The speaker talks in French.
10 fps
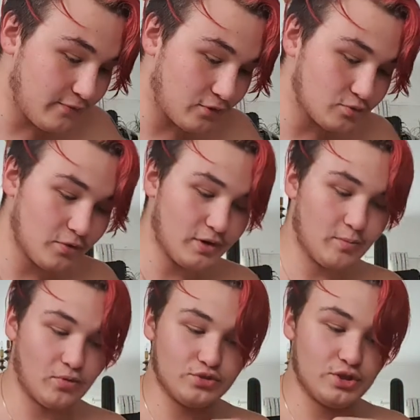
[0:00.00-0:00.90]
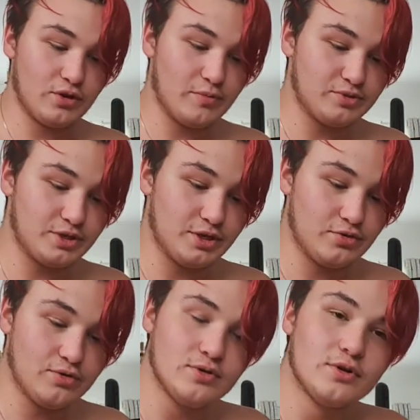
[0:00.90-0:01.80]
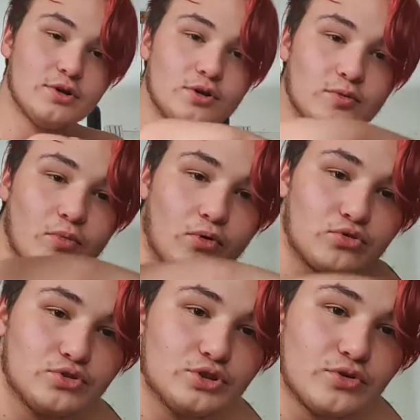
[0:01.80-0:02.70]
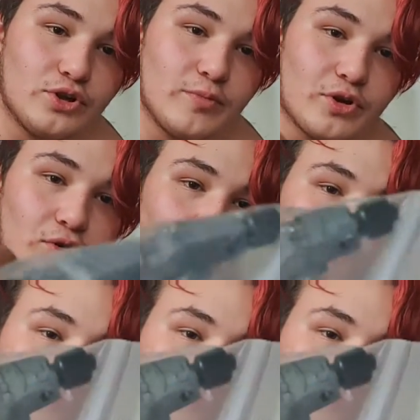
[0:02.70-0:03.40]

franchement, voilà, bon, déjà on a un petit Lego. Bon, je suis désolé, mais quand on a un